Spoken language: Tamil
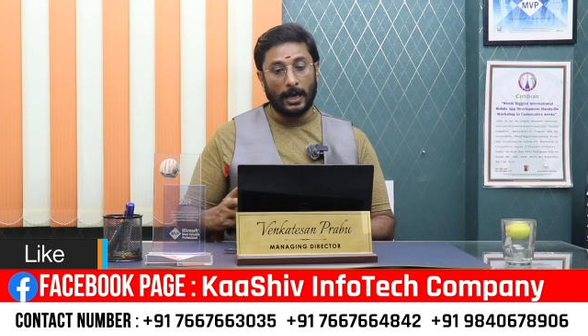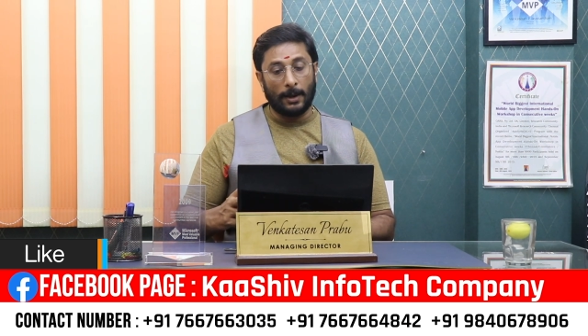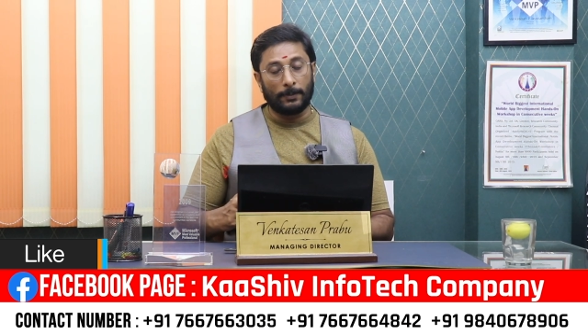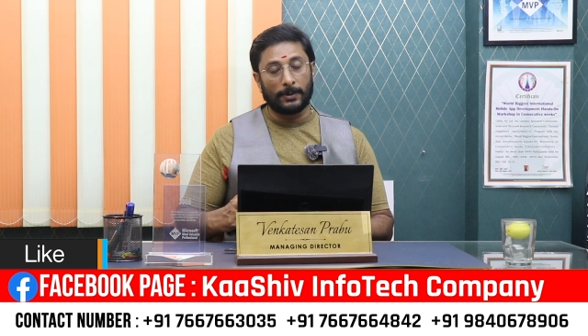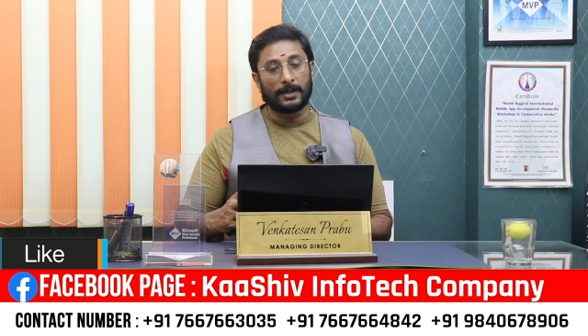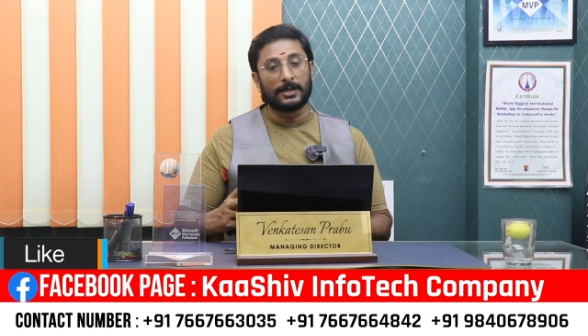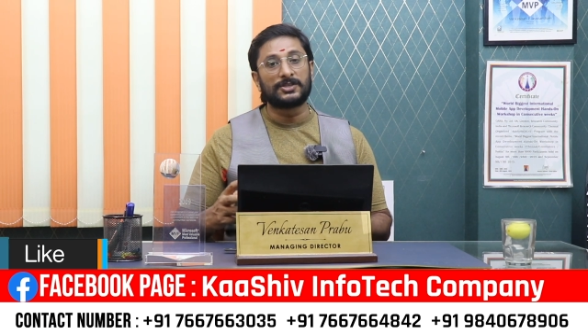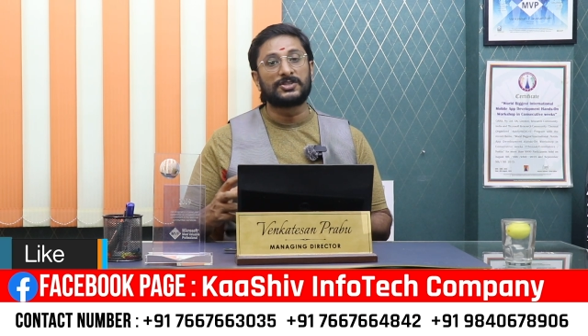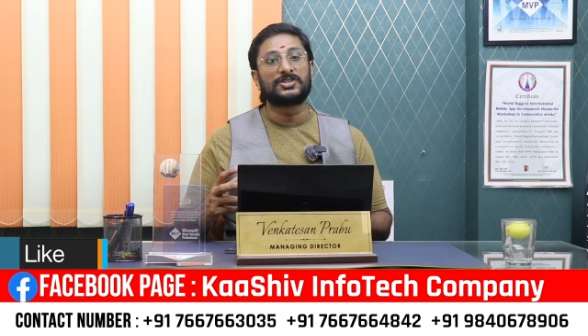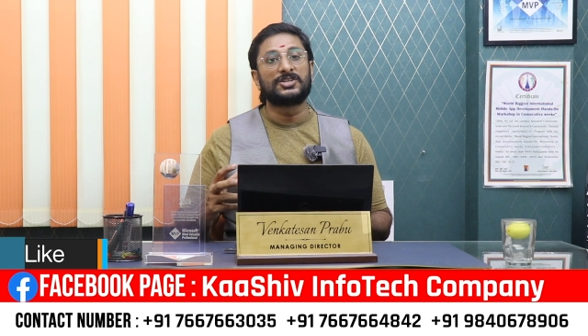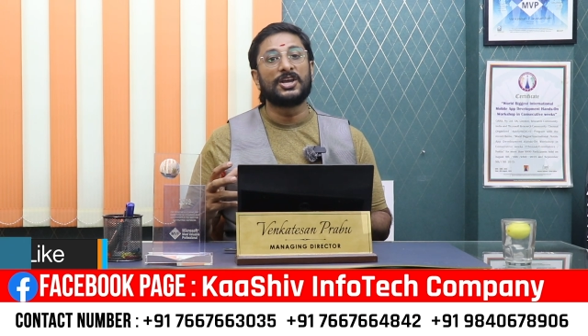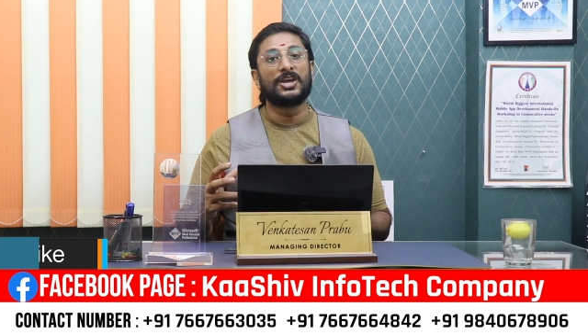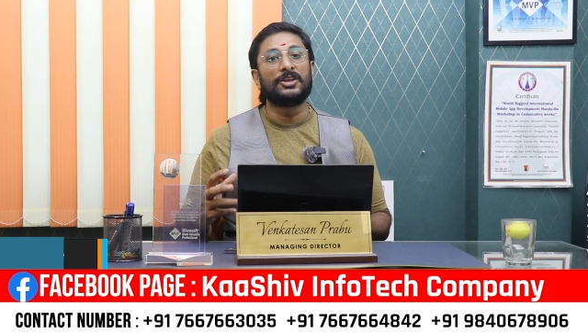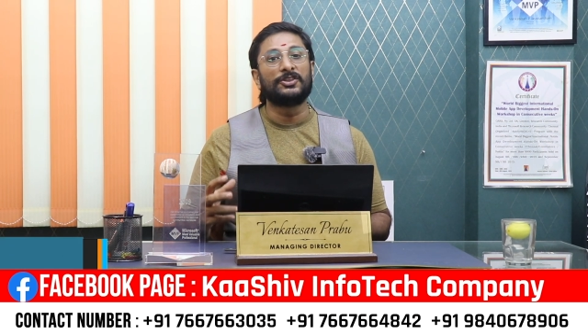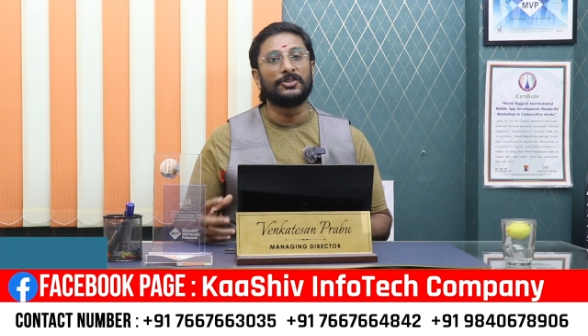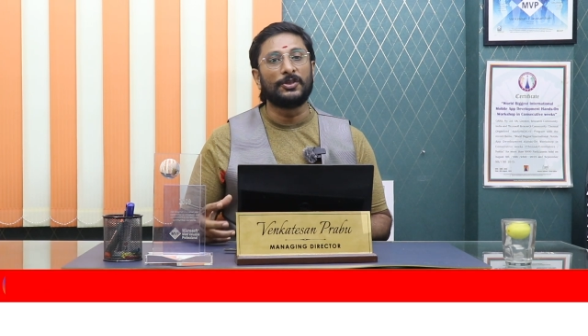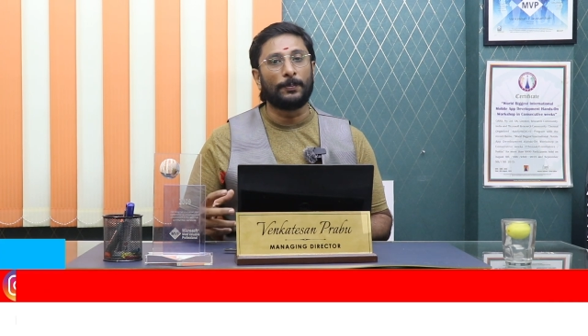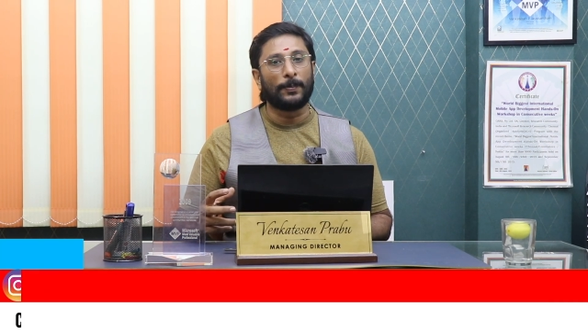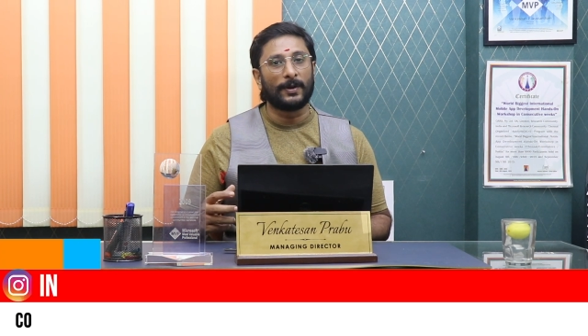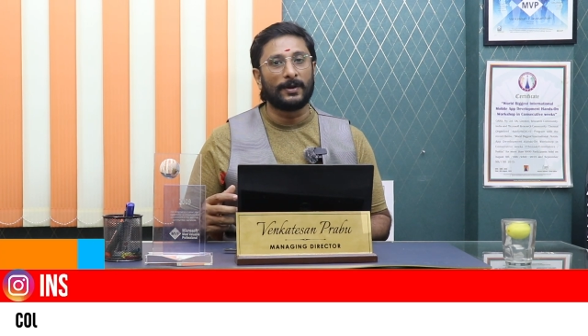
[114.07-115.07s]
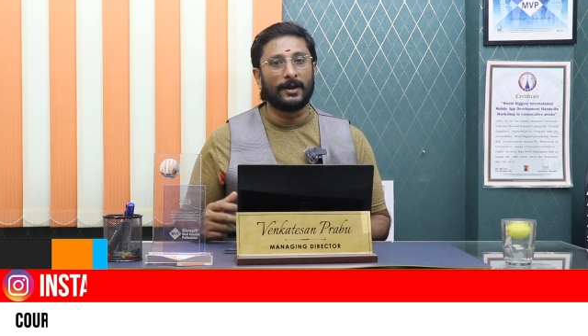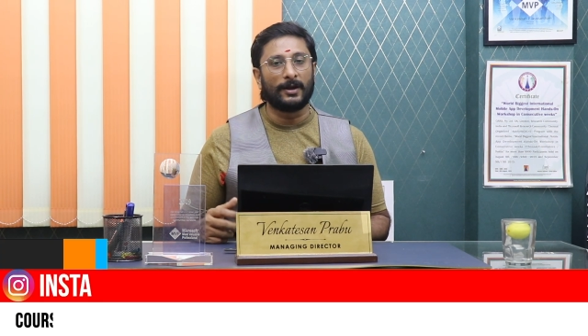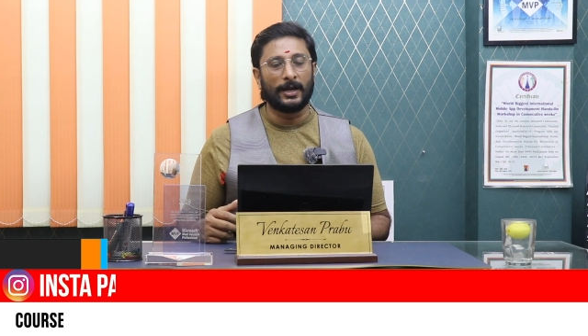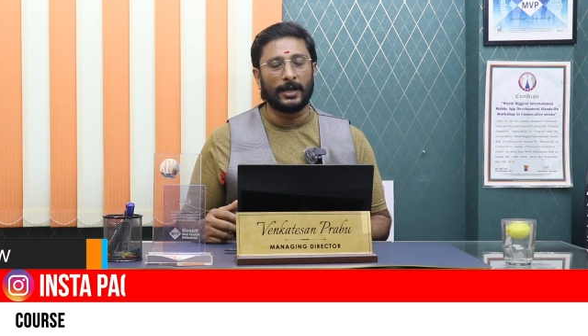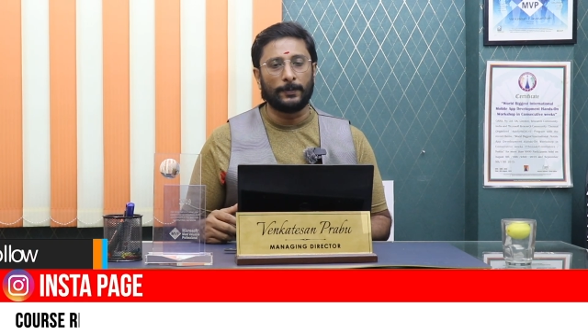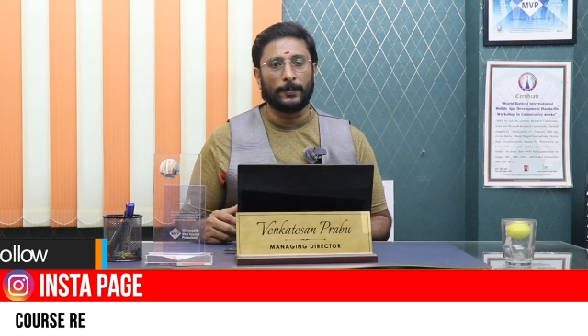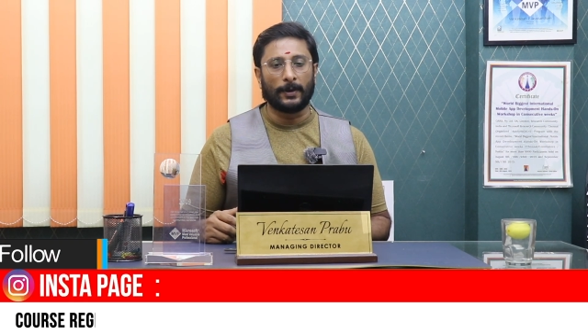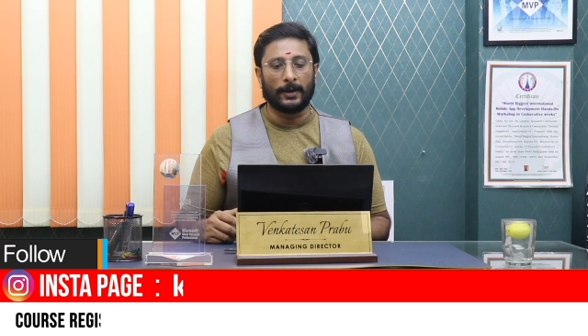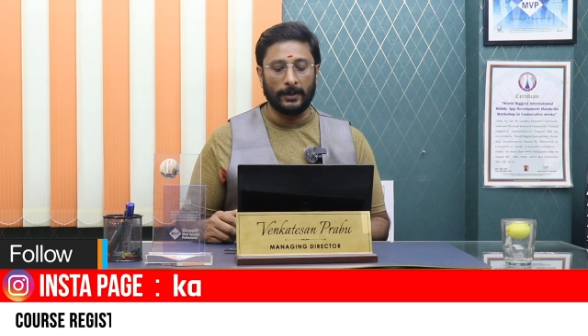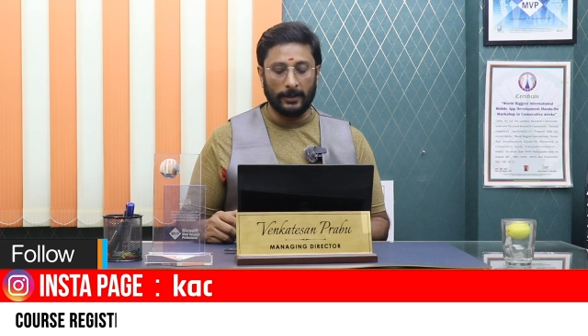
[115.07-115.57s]
நம்மளாம் சேர்ந்து
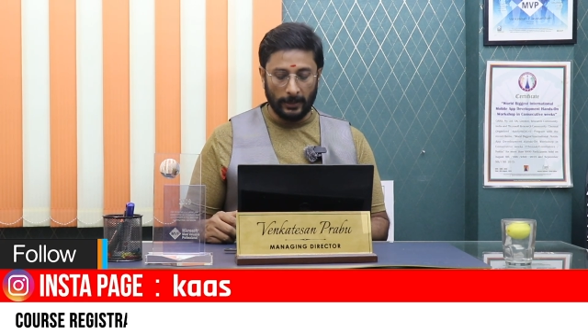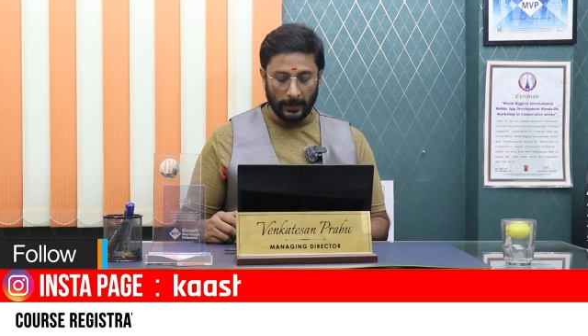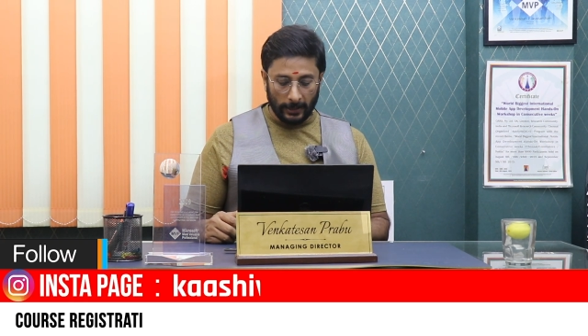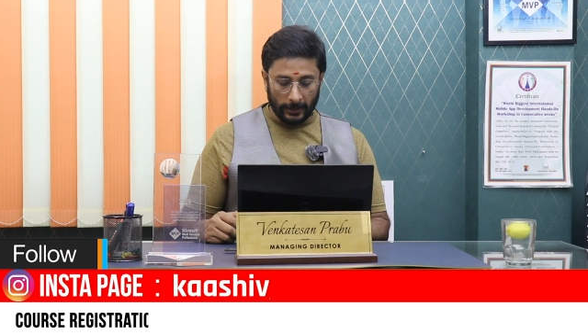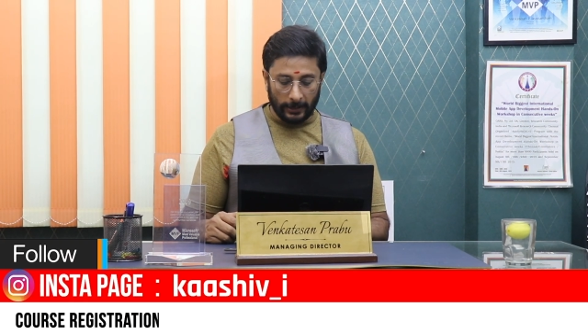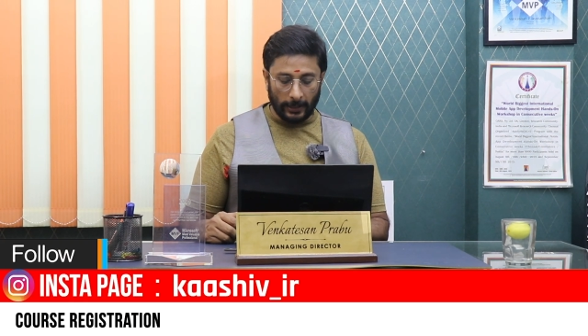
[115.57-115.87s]
பண்ணலாம்னு நினைப்பாங்க